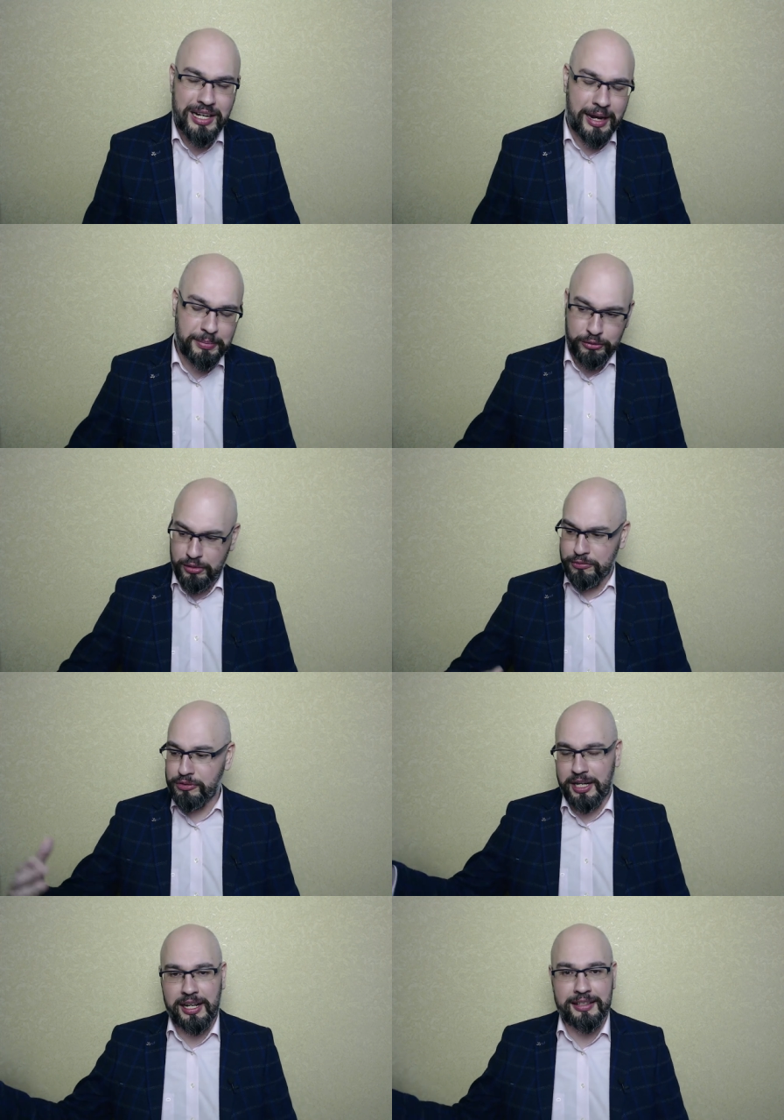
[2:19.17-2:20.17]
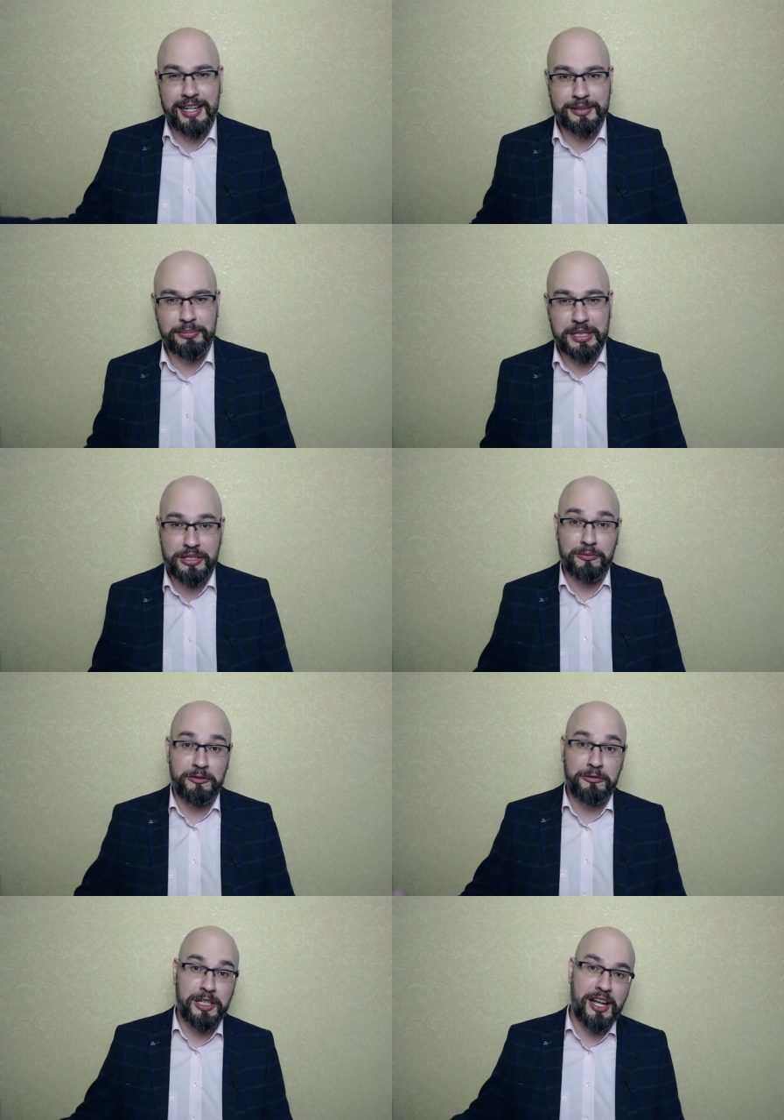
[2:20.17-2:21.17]
а потом уже, когда ты
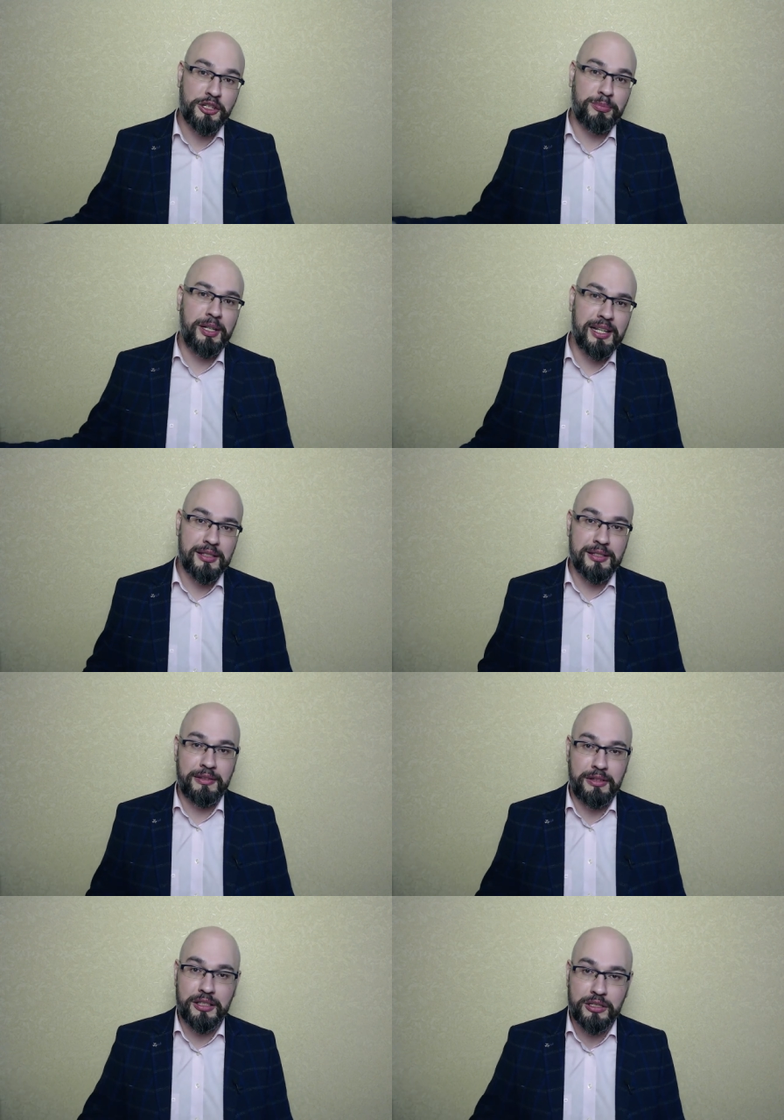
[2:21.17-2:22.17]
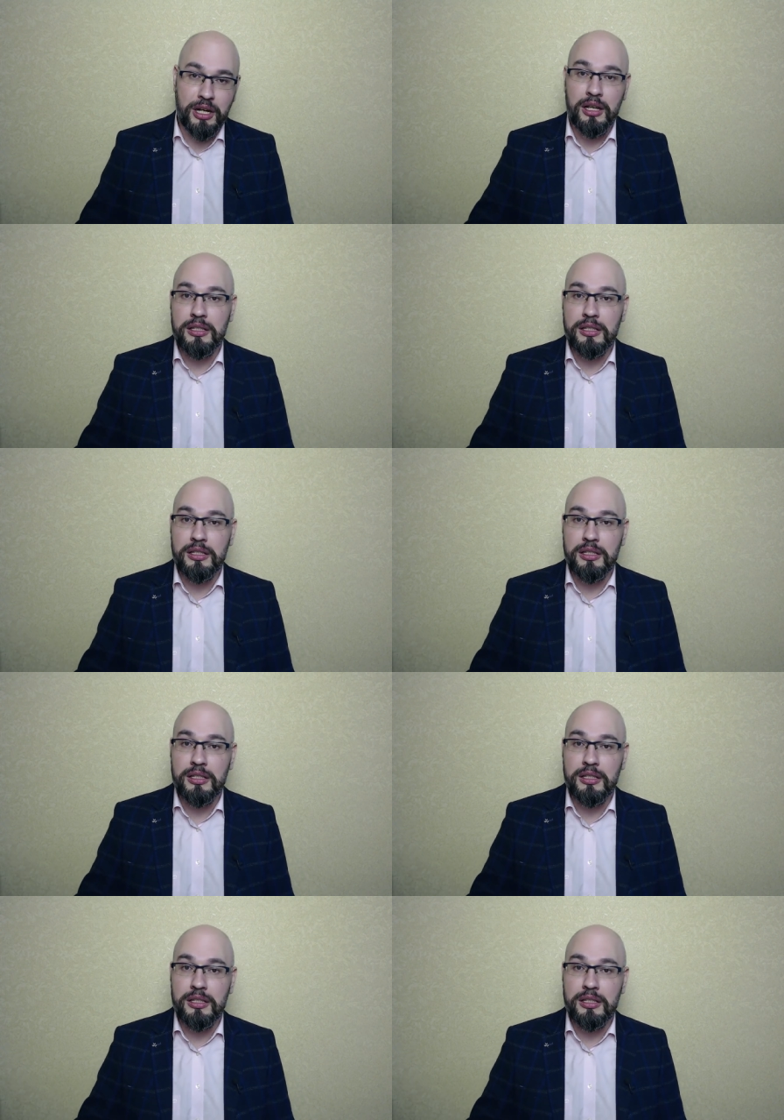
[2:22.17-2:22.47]
вверяешь баланс, ты видишь,